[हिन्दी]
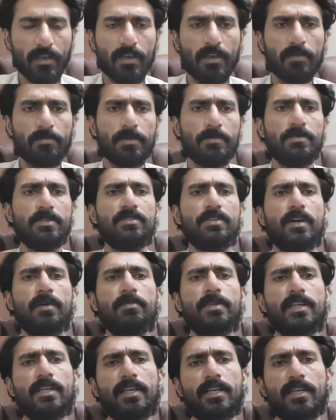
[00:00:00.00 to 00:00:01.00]
कभी भी
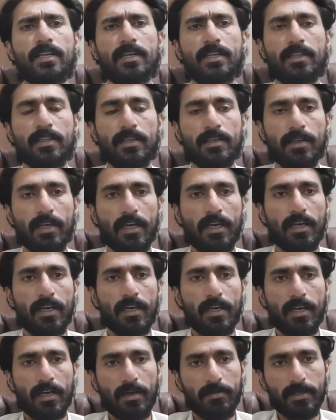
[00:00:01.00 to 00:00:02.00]
सामने नहीं आते
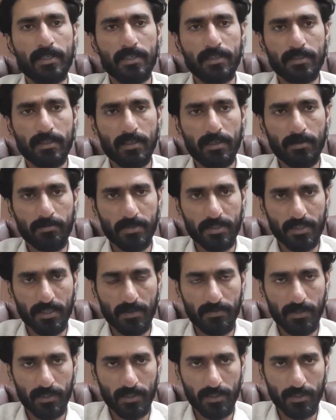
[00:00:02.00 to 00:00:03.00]
अभी रिसेंटली
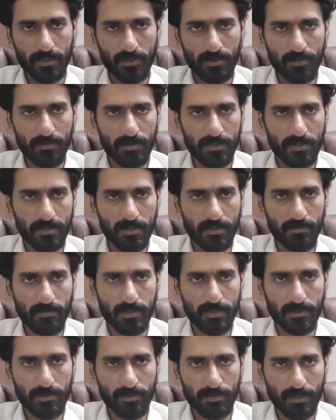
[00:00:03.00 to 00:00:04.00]
पेशावर की एक यूनिवर्सिटी
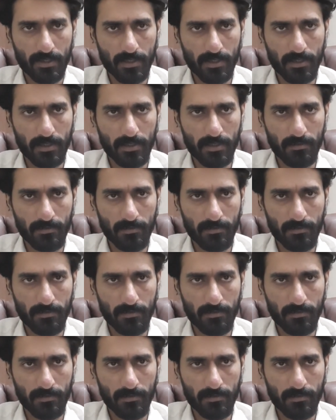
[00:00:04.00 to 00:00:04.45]
में जो है